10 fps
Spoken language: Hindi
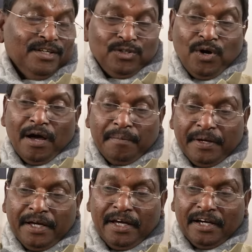तो
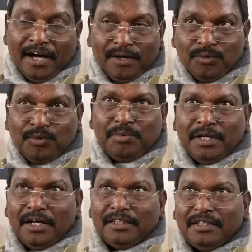हमें कानून
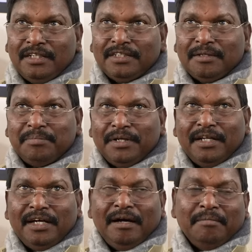बनाने से
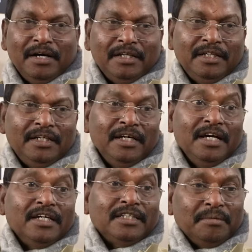पहले हमारी
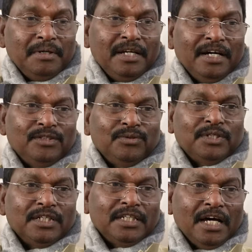सभी राज्यों
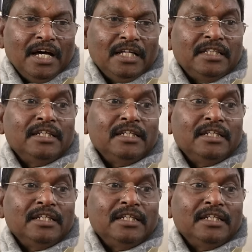के साथ